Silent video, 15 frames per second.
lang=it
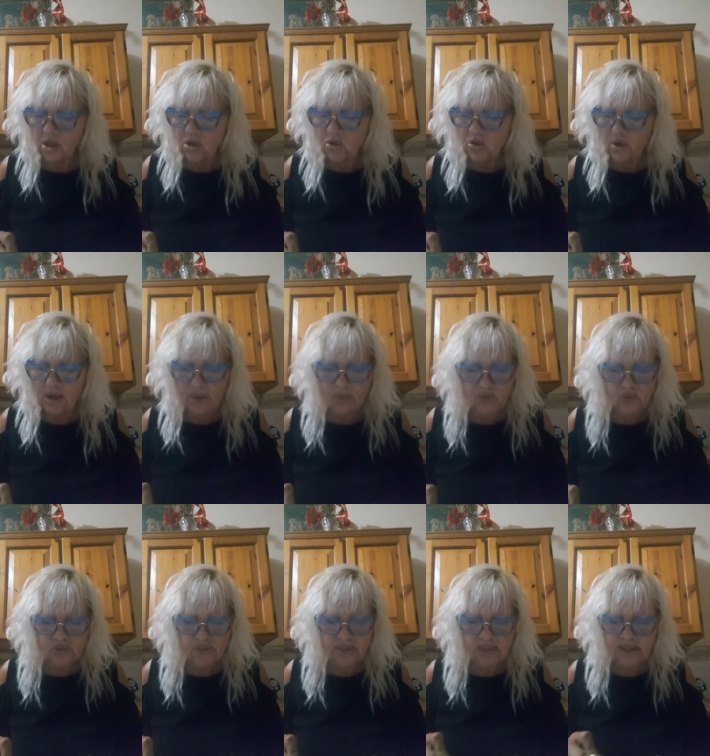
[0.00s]
con la
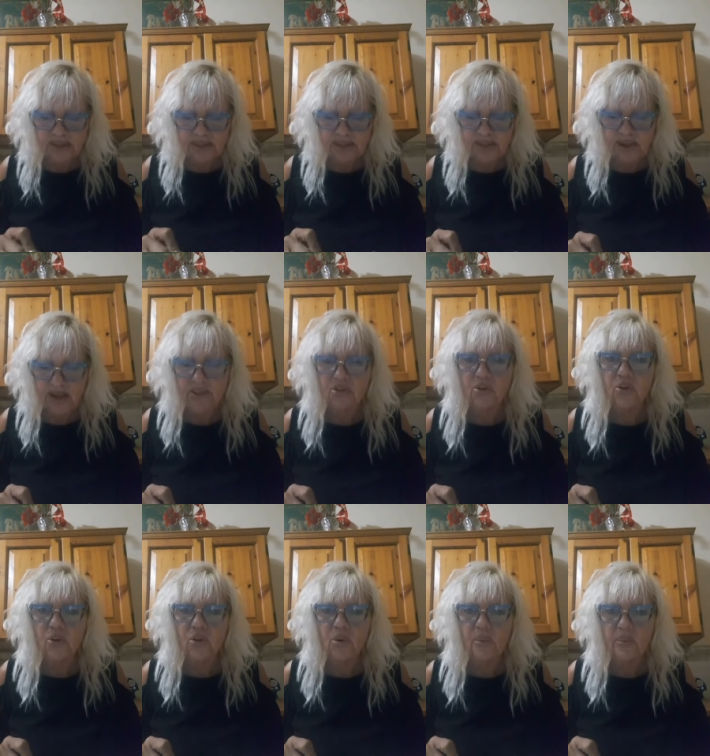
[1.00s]
musica di Radio
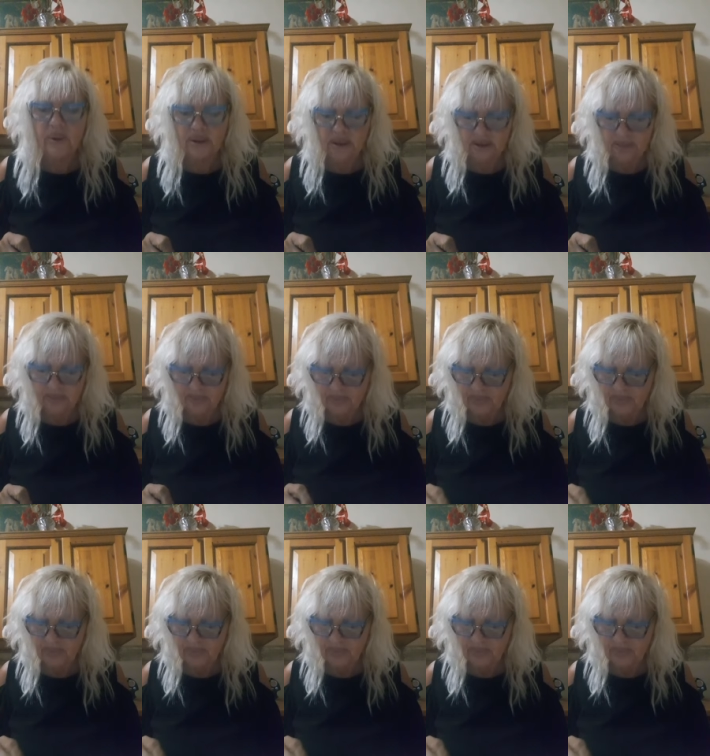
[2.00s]
Company